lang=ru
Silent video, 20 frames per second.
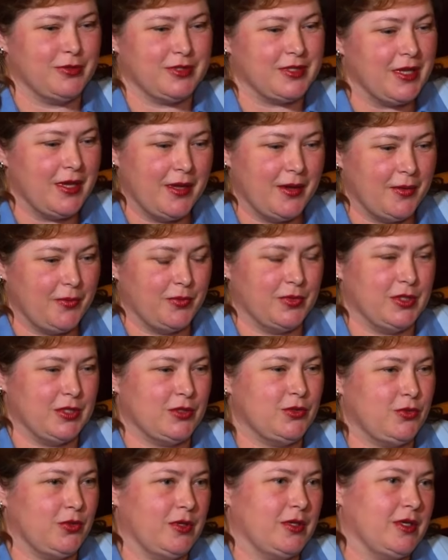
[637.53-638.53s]
есть мы
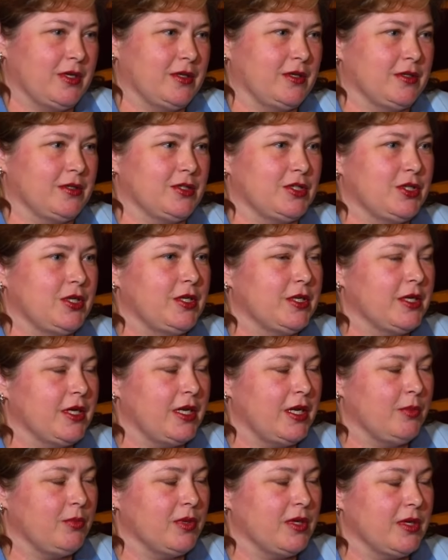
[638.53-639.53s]
настолько жили
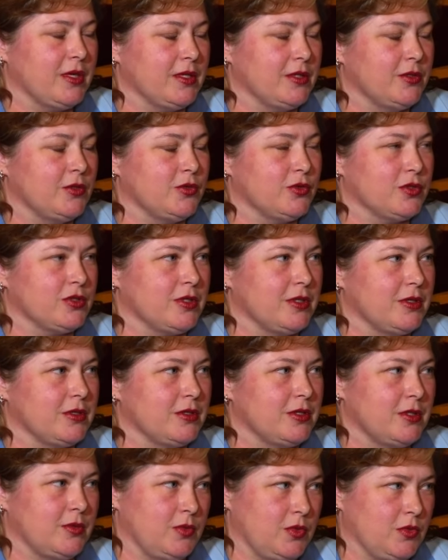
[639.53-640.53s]
крепкой и дружной
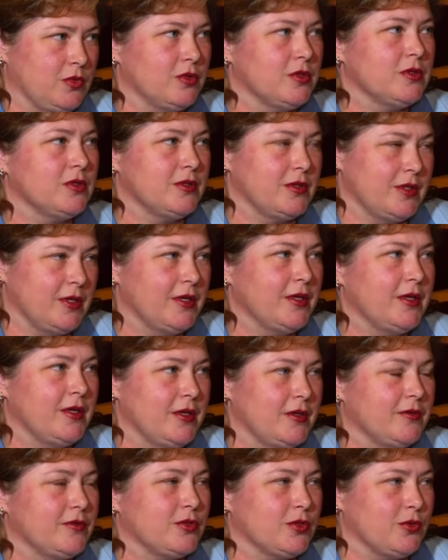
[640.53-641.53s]
семьей
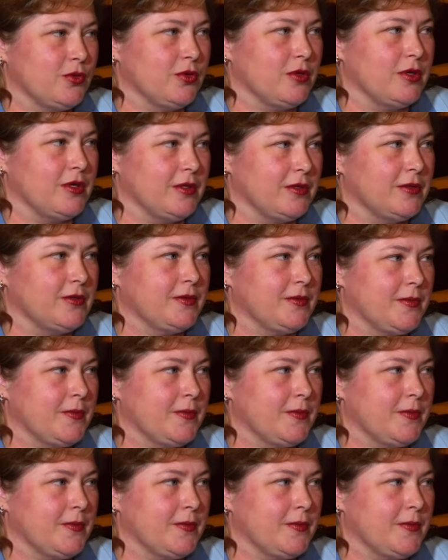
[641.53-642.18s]
в школе. Поющие